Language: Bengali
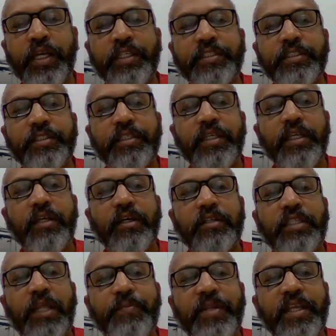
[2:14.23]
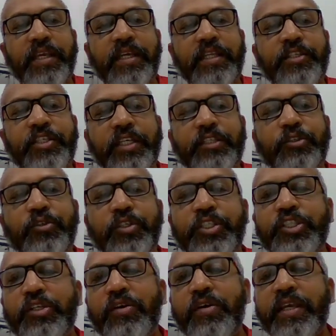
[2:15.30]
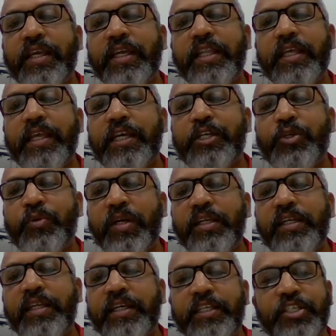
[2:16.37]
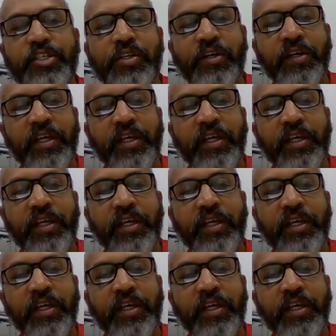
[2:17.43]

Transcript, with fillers: গেছে তার মানে এখানে ছেদ করেছিল এখানে একটুখানি লেগেছিল